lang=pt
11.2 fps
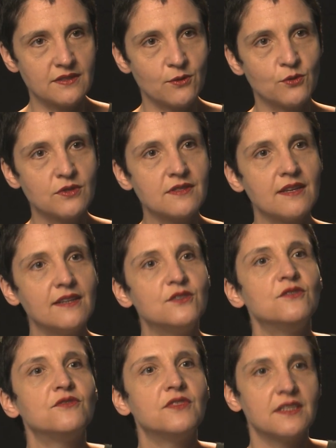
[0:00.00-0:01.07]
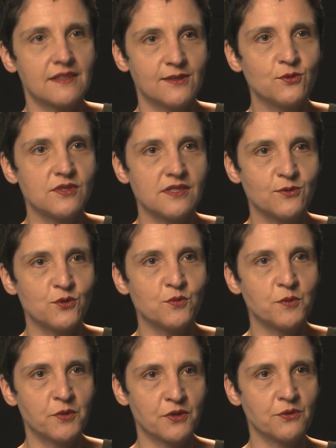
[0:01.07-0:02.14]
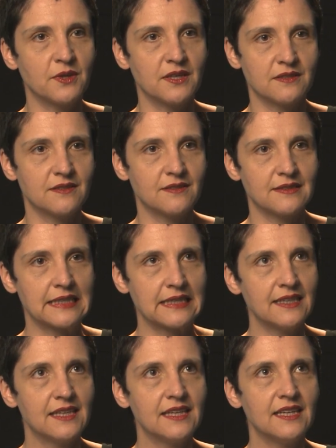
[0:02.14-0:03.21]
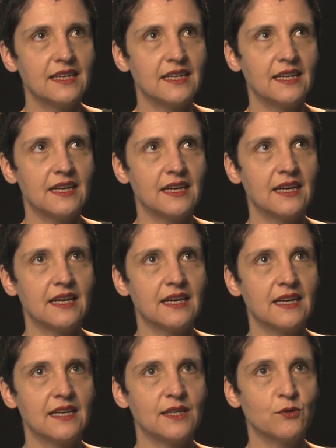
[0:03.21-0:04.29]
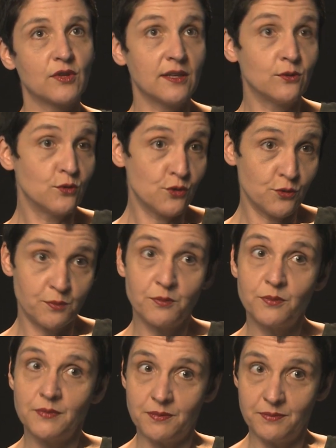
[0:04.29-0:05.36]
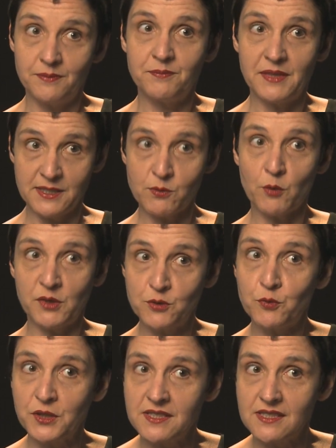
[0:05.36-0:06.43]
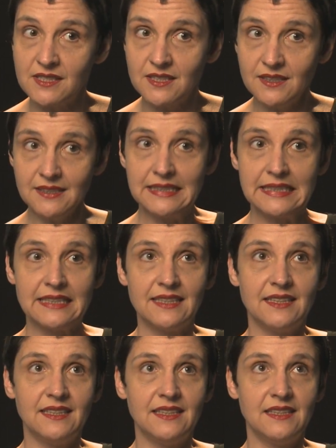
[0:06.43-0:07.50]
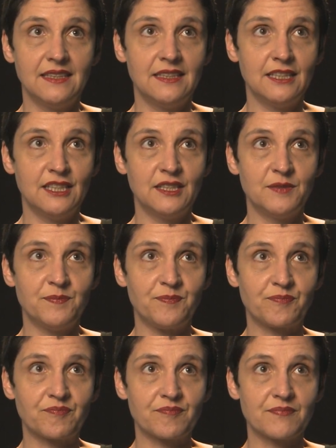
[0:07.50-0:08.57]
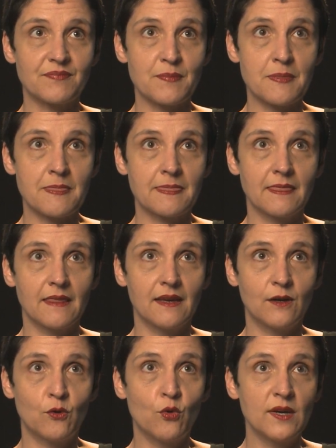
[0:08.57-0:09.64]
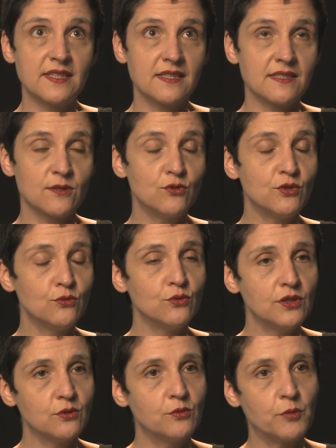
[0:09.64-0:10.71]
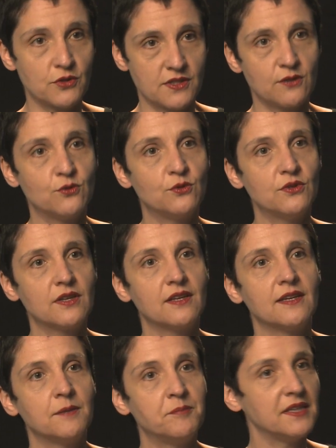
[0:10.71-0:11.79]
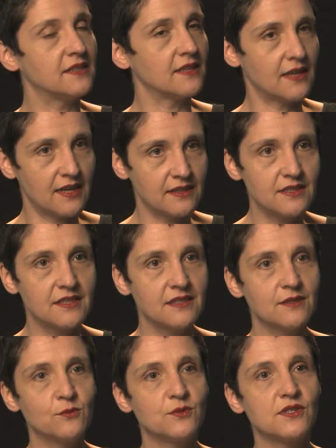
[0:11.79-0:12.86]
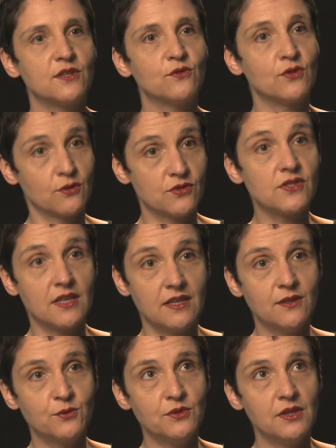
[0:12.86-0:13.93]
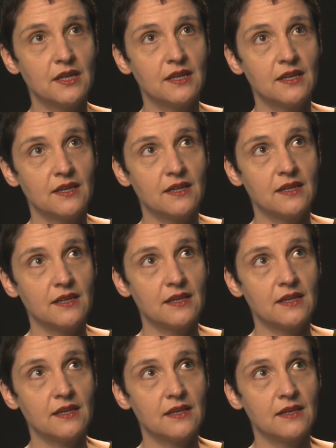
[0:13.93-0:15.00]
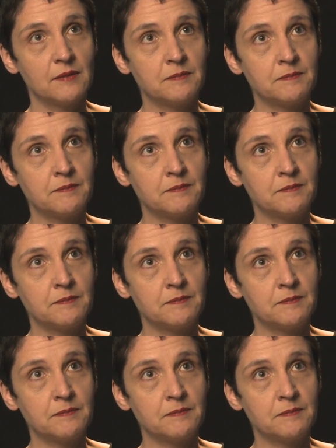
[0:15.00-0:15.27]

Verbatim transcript: que eu gostaria de ver traduzidos para o português. Né? É, eu traduzo principalmente poesia e com a exceção de um único prosador, que é Peter Handke, um escritor austríaco. É,